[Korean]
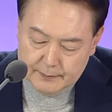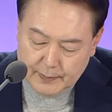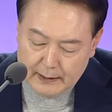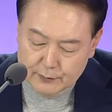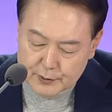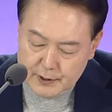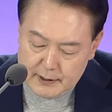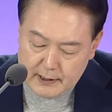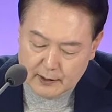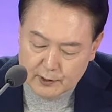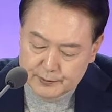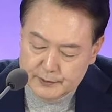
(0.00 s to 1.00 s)
반도체
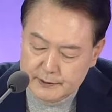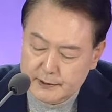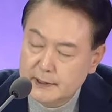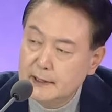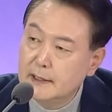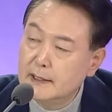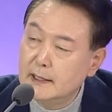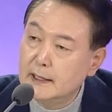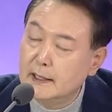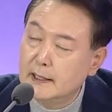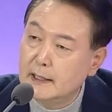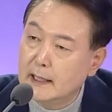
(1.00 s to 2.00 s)
산업은
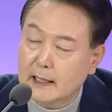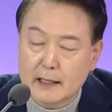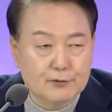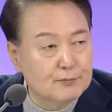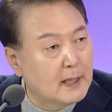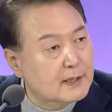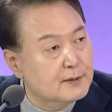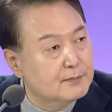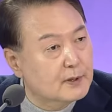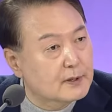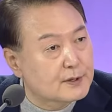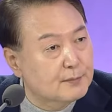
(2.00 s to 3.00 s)
아까도
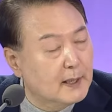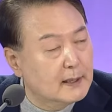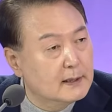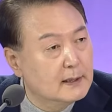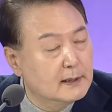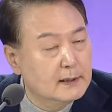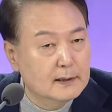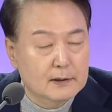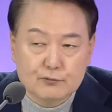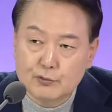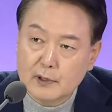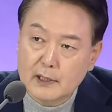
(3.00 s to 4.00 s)
말씀드렸지만
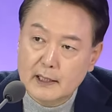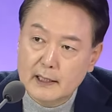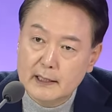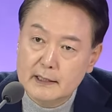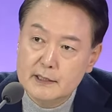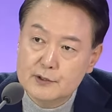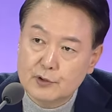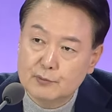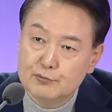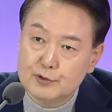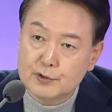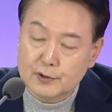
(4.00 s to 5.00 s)
국가의
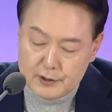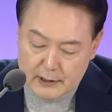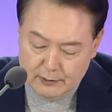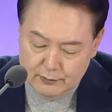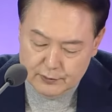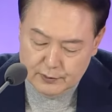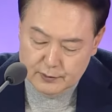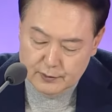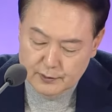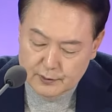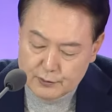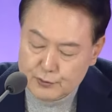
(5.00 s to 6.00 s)
인적 물적 자원을
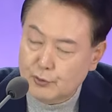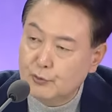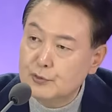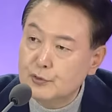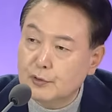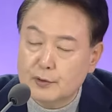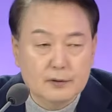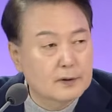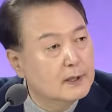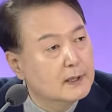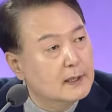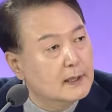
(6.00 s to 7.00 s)

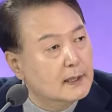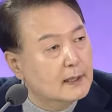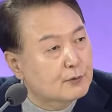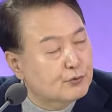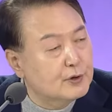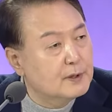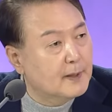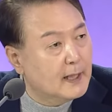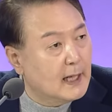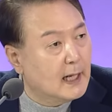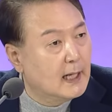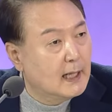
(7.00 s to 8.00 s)
총력
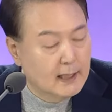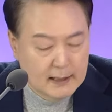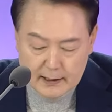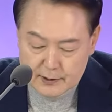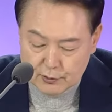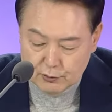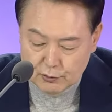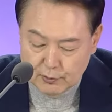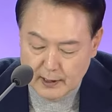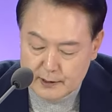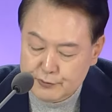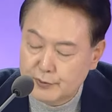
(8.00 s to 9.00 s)
투입해야
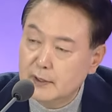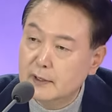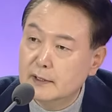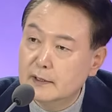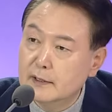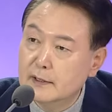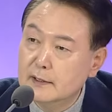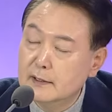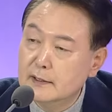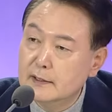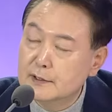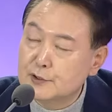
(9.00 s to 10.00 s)
성공할 수 있는
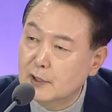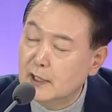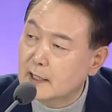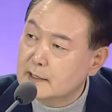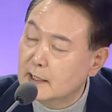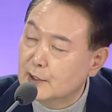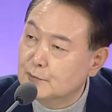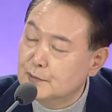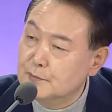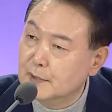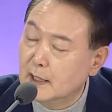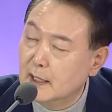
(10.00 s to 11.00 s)
전략
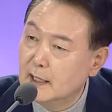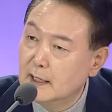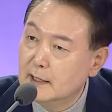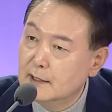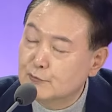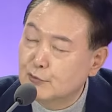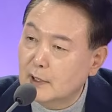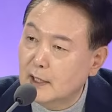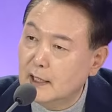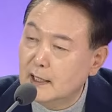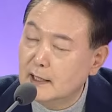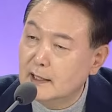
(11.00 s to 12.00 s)
산업입니다.
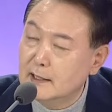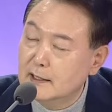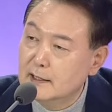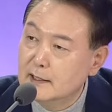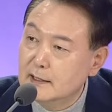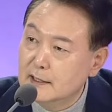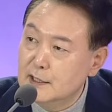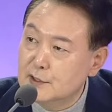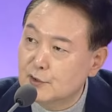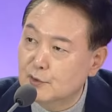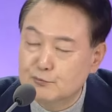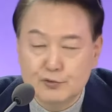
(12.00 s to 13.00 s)
국가의
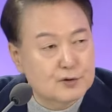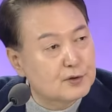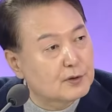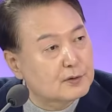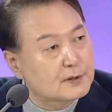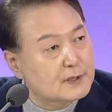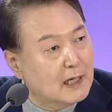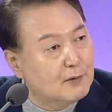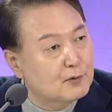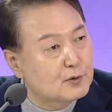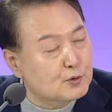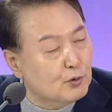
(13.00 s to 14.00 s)
인적 물적
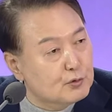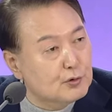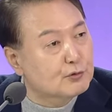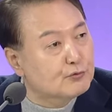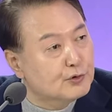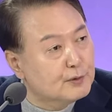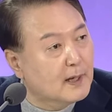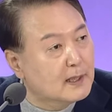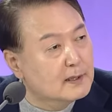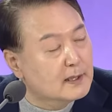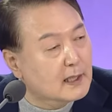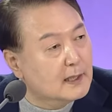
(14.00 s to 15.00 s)
자원을 총력
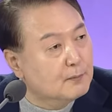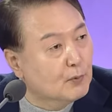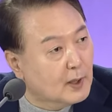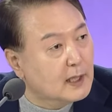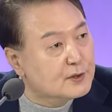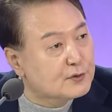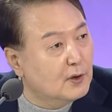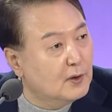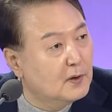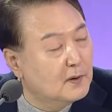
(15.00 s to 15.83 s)
투입하는 데가 뭐가 있죠?